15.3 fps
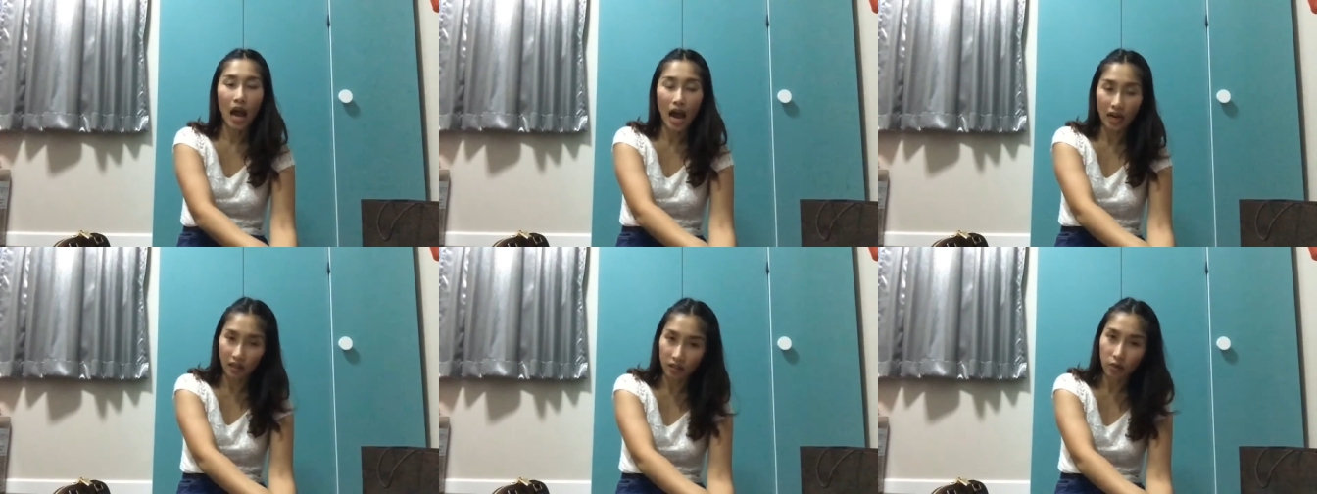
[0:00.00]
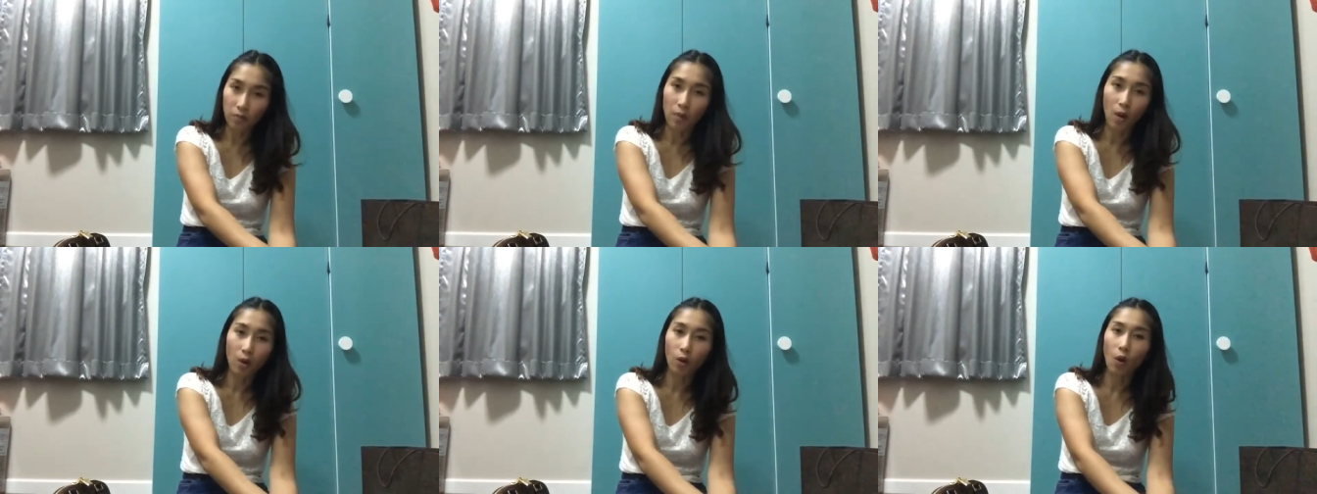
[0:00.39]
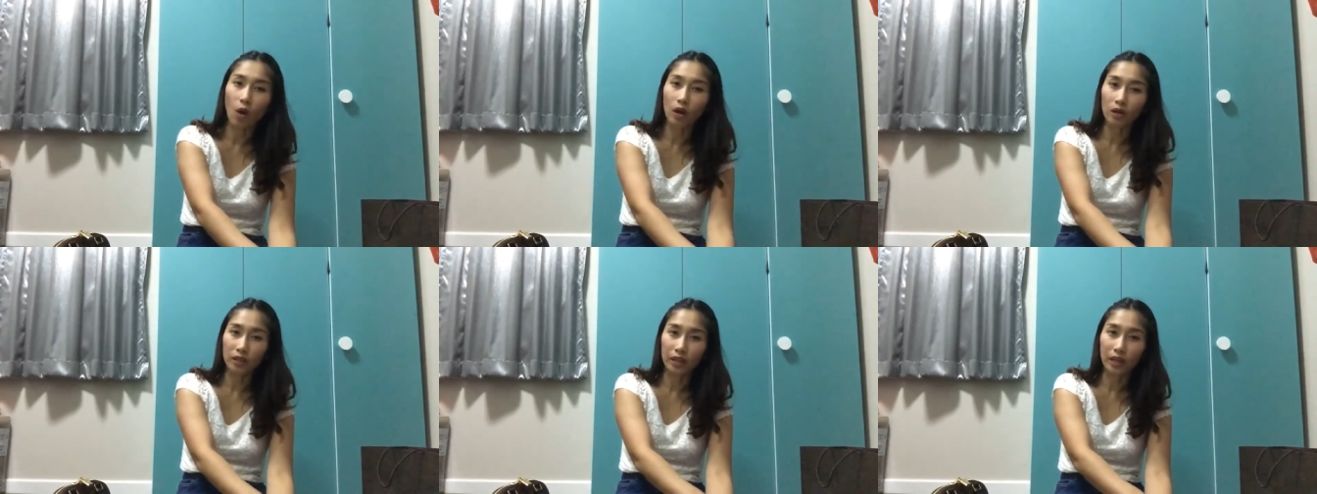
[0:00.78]
อันนี้ต้องบอกก่อ
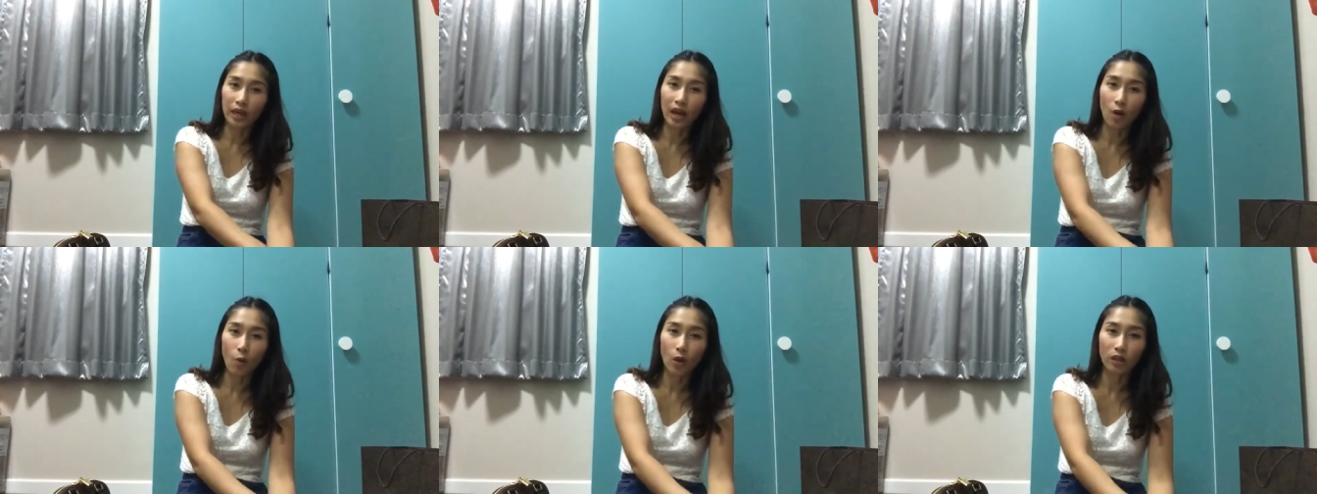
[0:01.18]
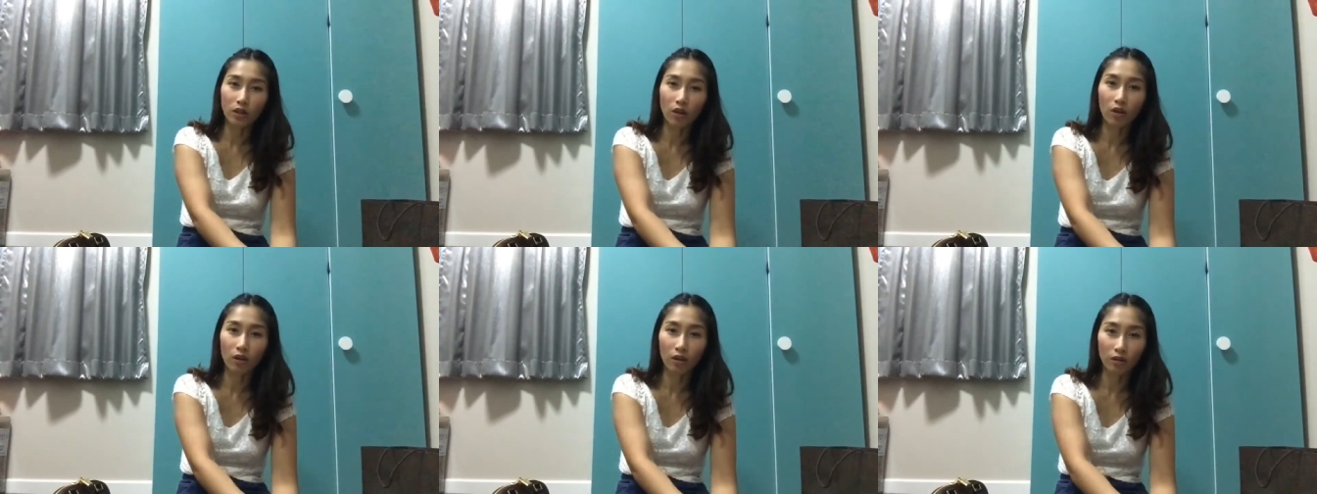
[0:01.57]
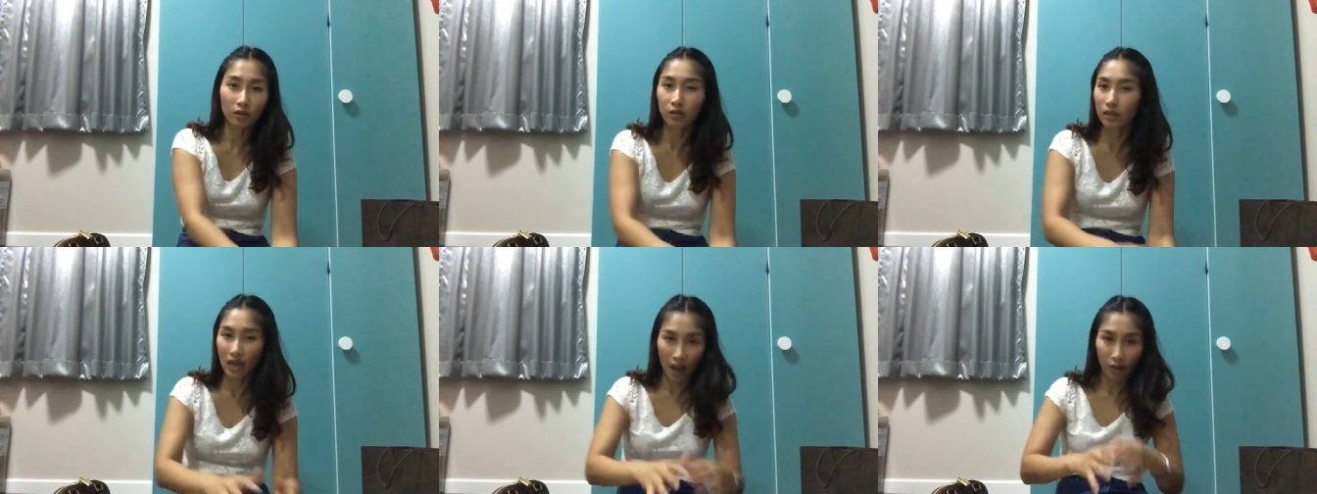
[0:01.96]
นเลยนะคะว่าต้อง
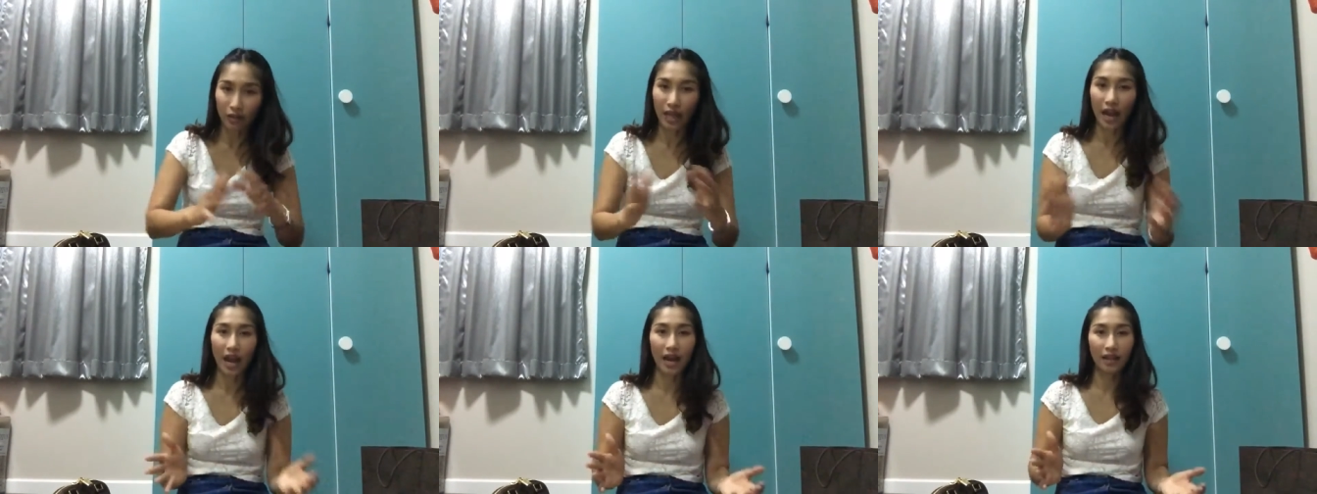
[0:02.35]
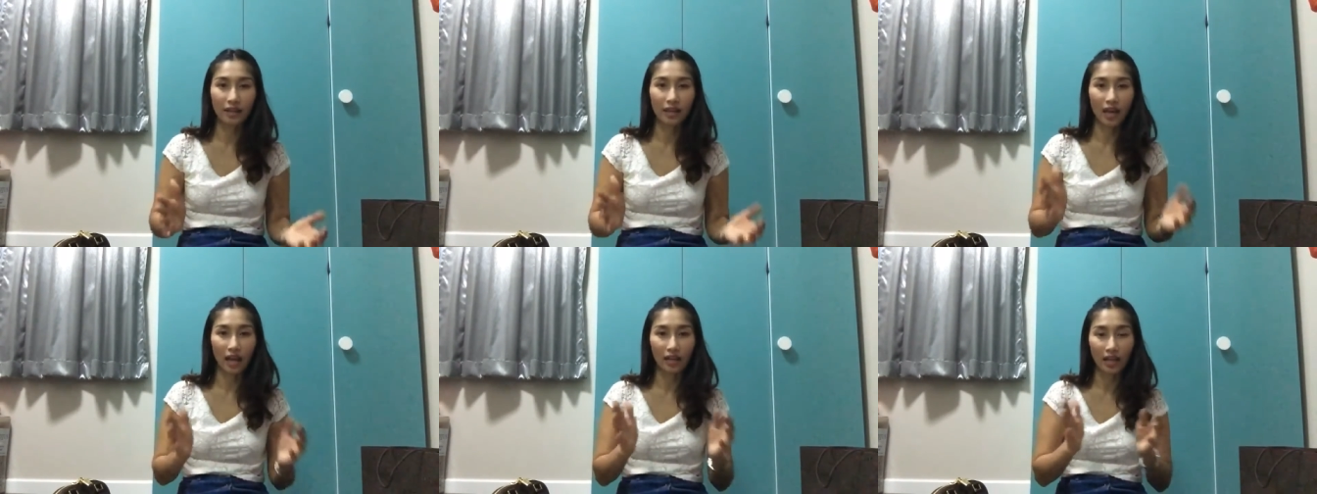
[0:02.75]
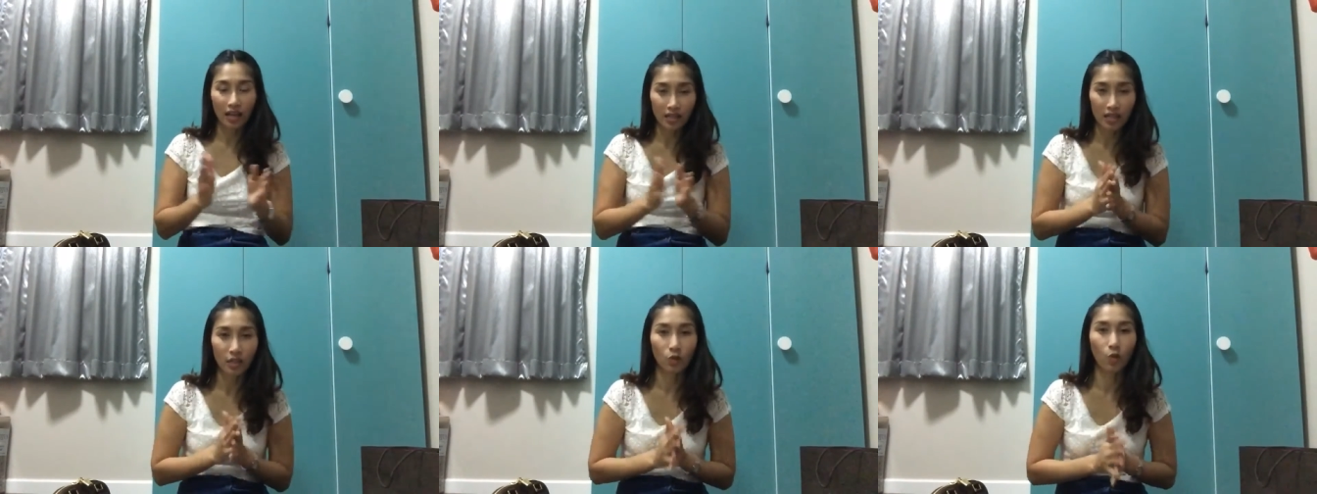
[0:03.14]
คือแล้วแต่แต่ละ
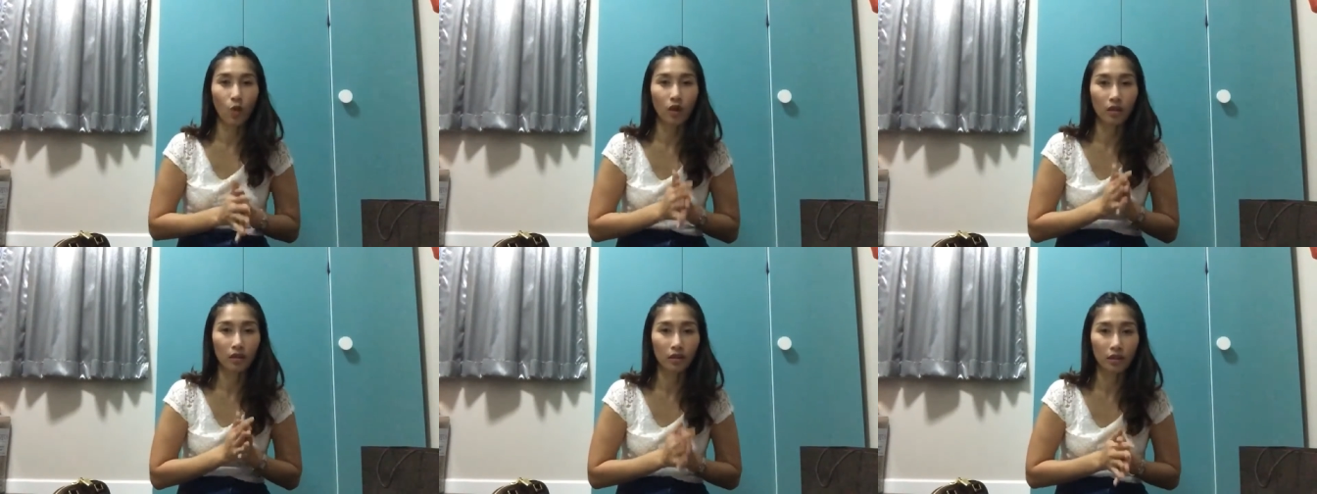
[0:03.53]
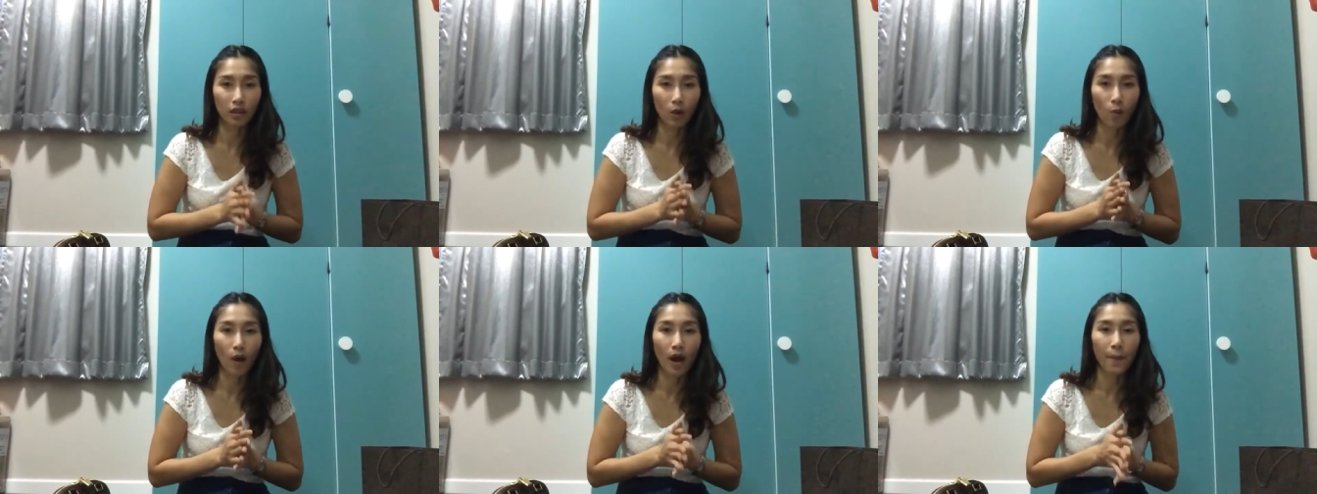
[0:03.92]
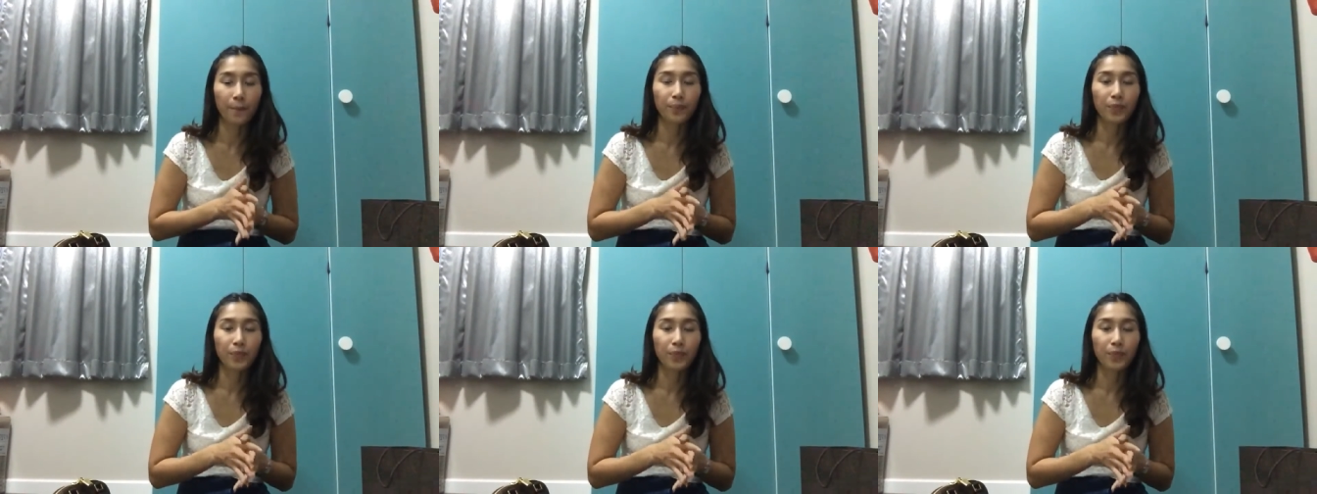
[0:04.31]
ท่านสะดวกเลยแต่ว่า